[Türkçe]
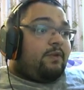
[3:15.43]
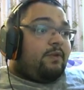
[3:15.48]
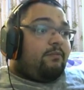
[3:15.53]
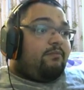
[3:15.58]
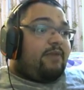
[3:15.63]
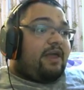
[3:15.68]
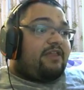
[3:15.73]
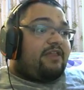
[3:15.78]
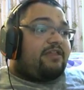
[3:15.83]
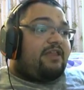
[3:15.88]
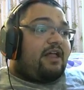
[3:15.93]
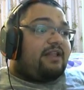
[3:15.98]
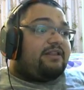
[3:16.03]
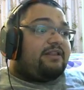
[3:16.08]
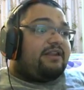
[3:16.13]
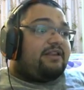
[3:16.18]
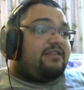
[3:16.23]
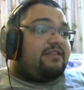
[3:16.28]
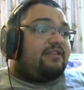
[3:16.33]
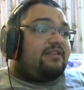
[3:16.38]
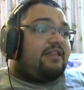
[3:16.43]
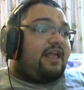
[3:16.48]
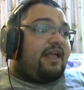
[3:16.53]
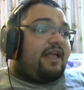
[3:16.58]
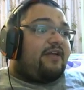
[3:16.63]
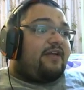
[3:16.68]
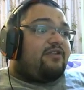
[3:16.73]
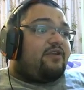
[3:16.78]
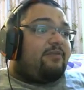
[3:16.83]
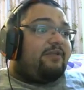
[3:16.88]
Ben
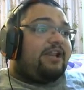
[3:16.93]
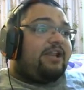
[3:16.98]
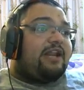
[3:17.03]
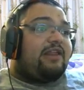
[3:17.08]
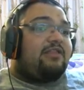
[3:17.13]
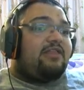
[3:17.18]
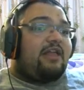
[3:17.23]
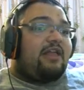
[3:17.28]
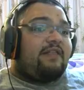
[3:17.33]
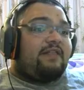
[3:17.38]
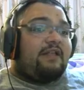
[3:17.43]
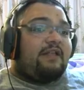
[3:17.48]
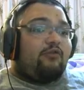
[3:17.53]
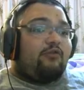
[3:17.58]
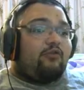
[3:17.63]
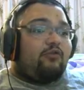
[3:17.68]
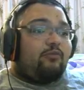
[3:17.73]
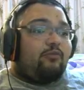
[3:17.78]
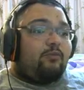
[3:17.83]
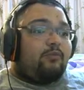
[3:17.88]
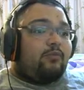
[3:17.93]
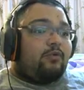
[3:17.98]
saldırısından kaçabiliriz zannediyordum.